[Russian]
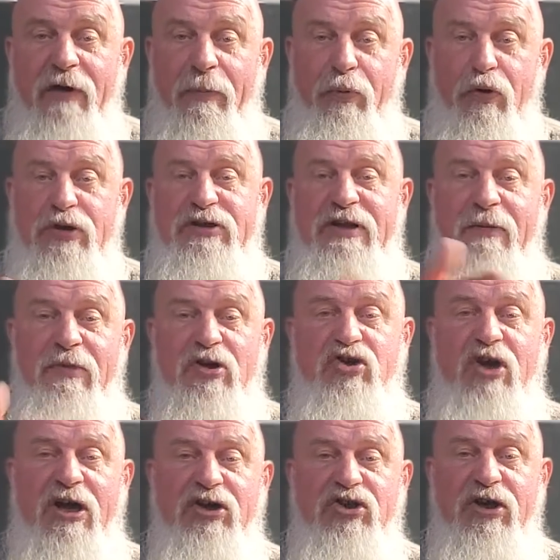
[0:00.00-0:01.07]
вопрос на
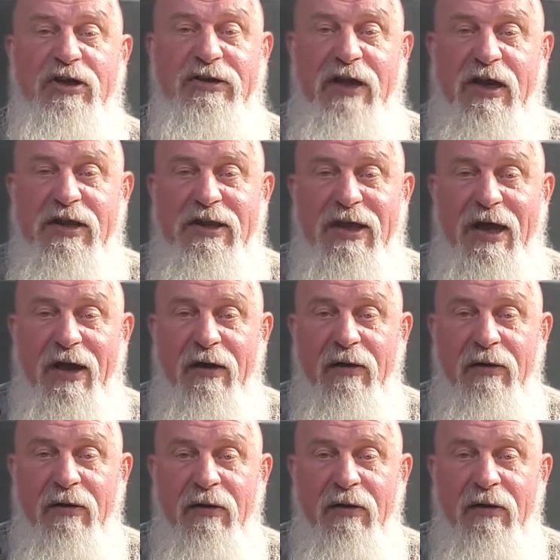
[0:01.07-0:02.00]
ближайшие три дня.